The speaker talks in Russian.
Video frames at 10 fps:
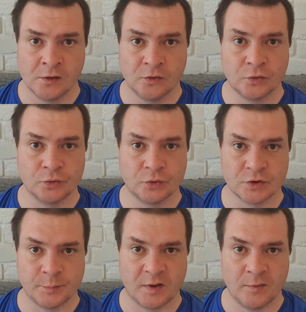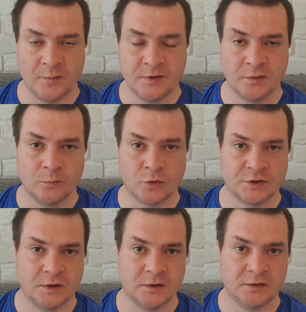Но тут тоже проблем нет,
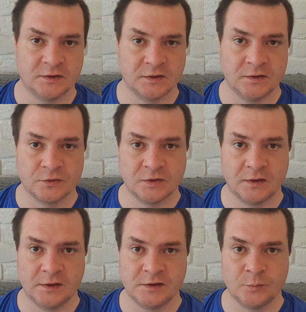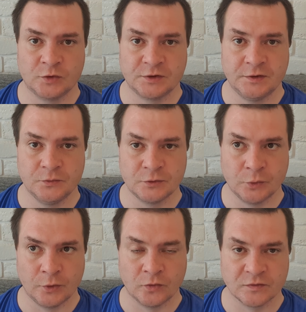можно, если до суда дойти, можно и
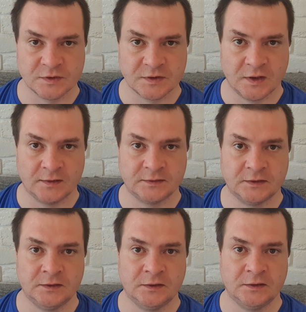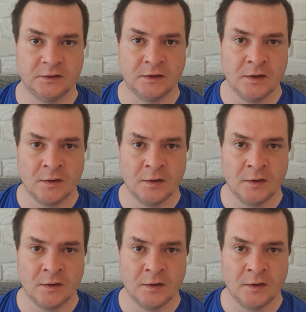неустойку взыскать, и